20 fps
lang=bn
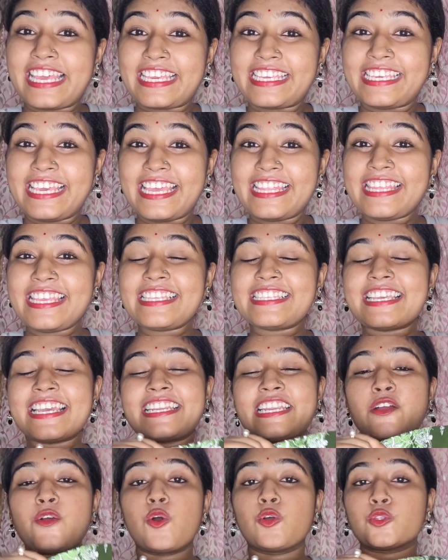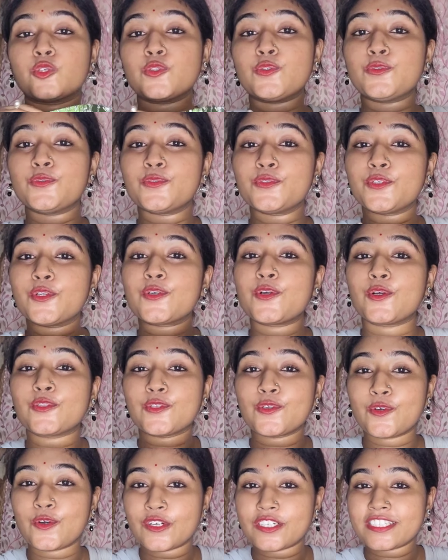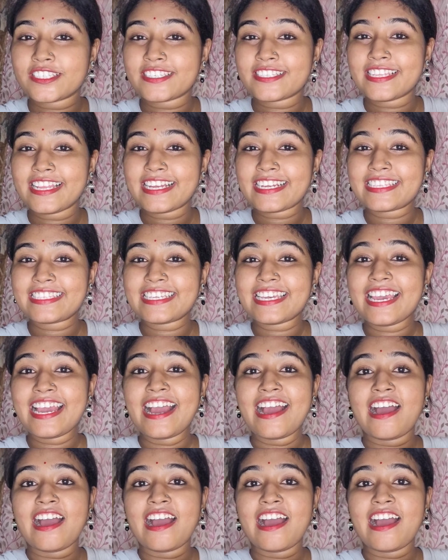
দেখিয়ে দিই যে এটা কত সুন্দর কত গর্জেস লাগছে